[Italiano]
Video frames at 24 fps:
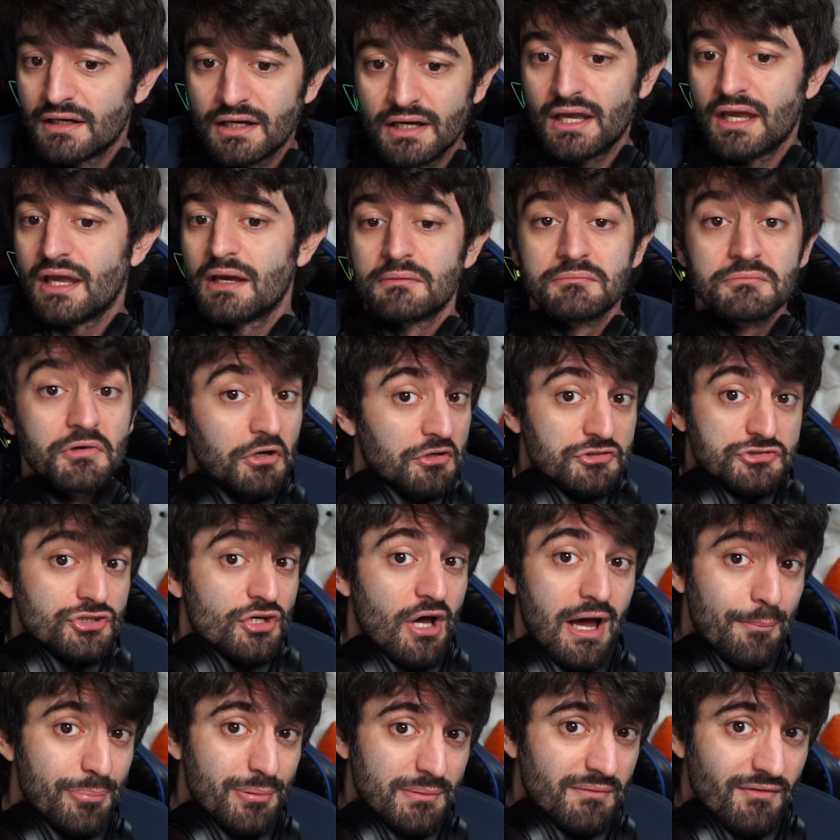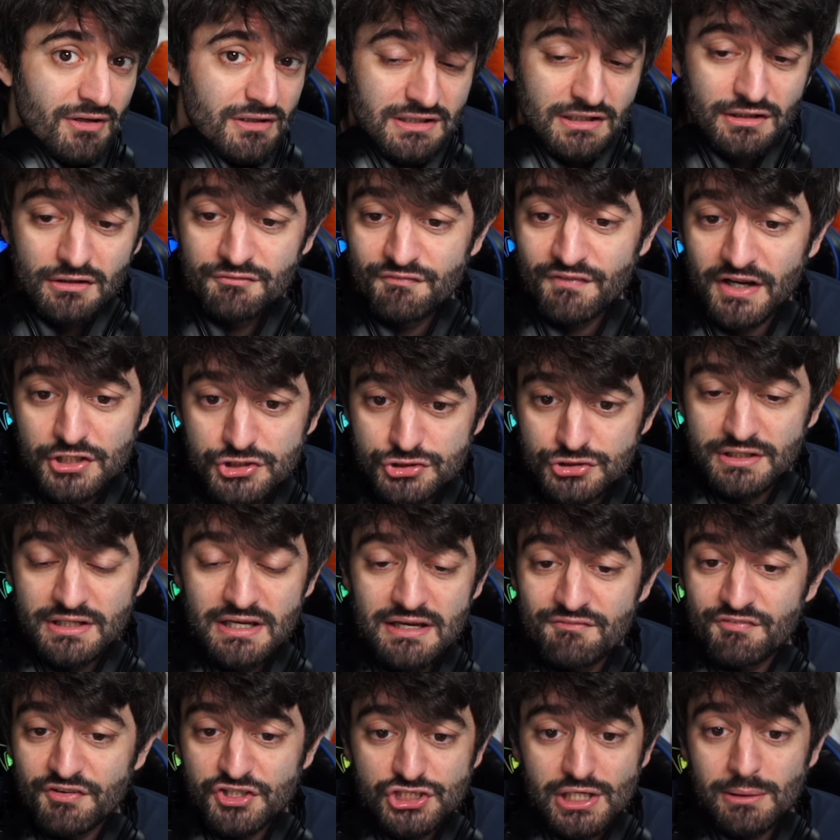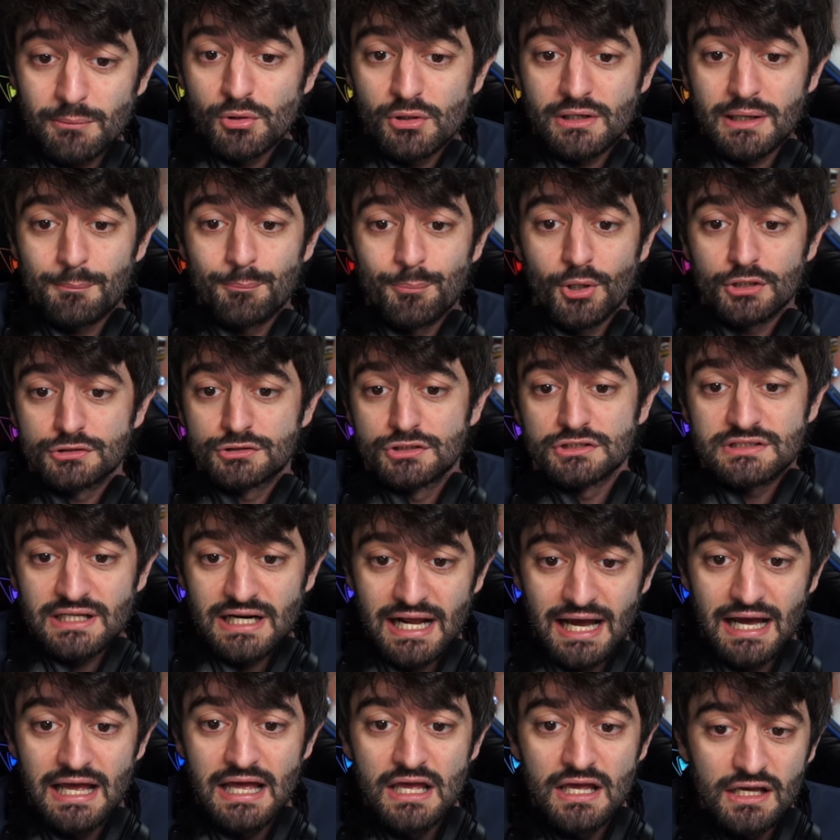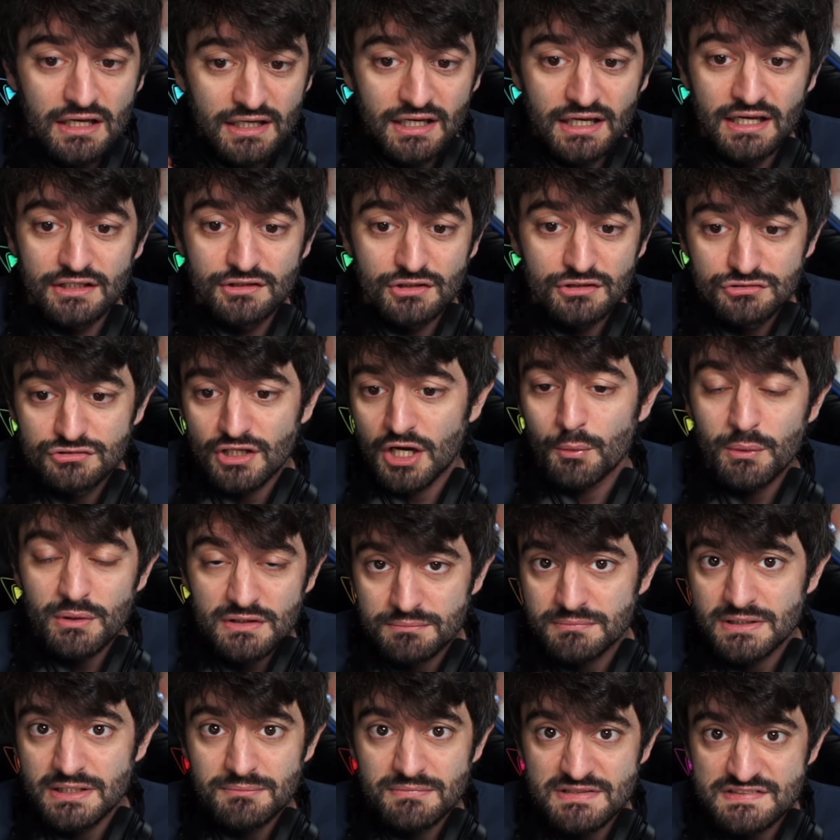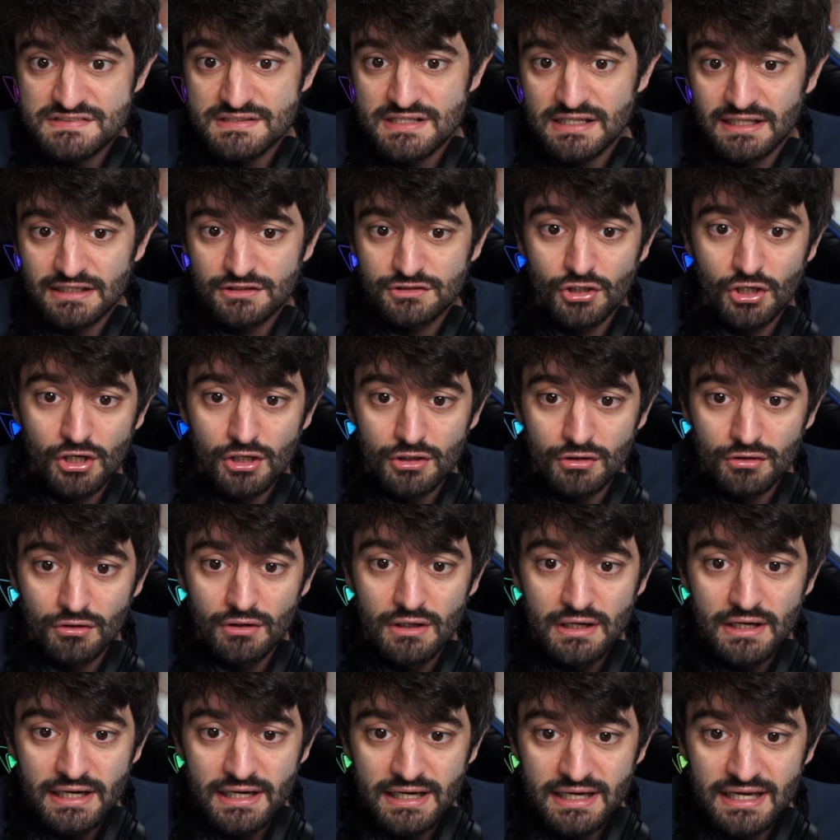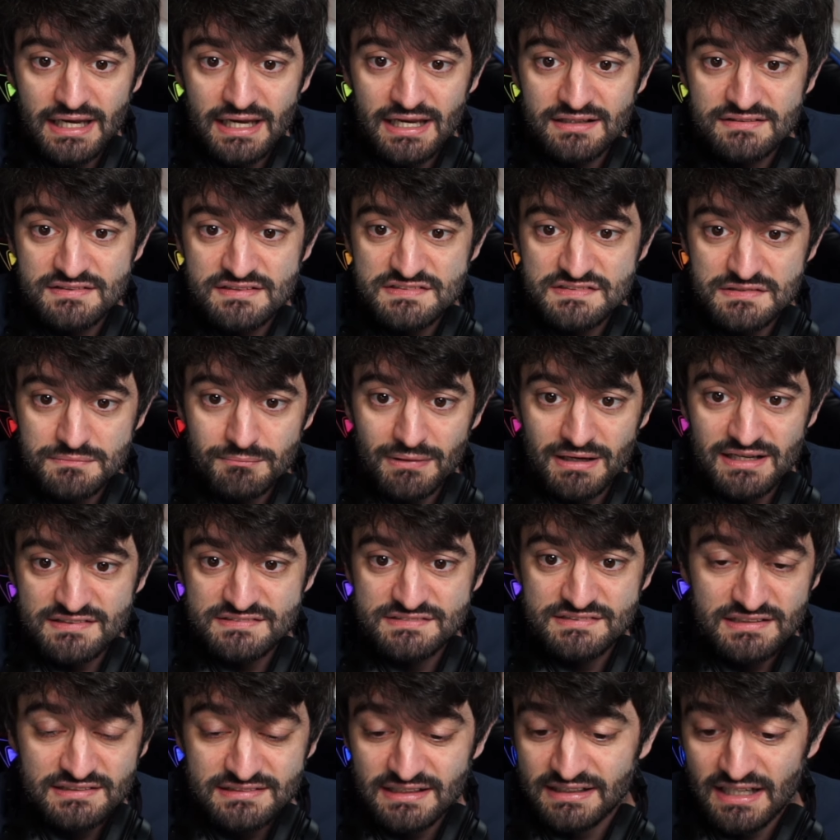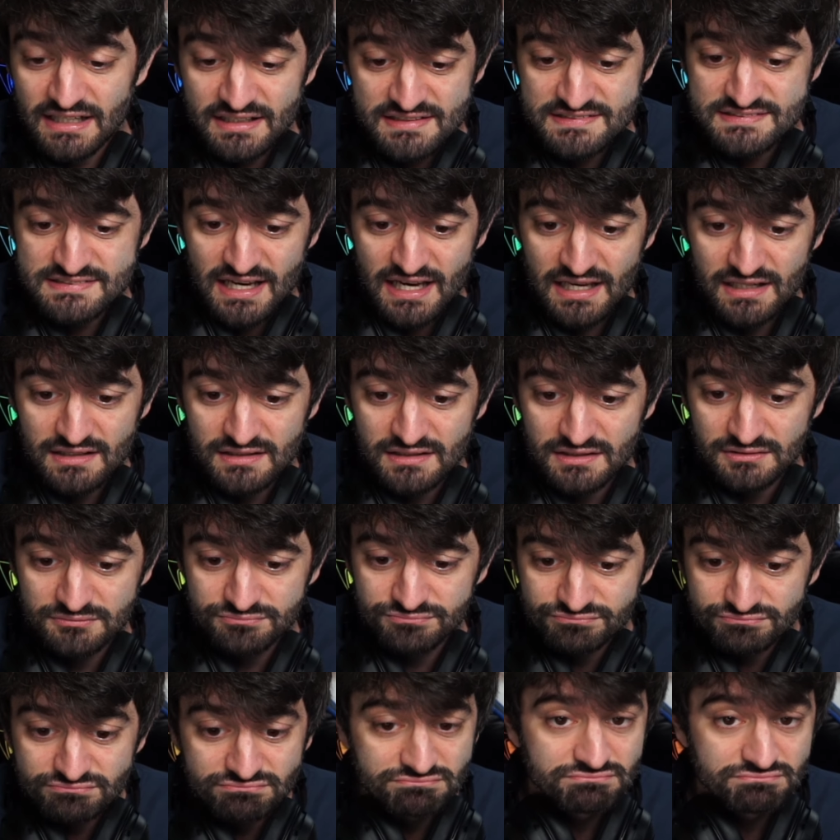eh, non lo so, è la prima volta che lo faccio e facciamo il rapporto tra eh, Don't Toy With Me, Miss Nagatoro e Teasing Master Tagaki-san?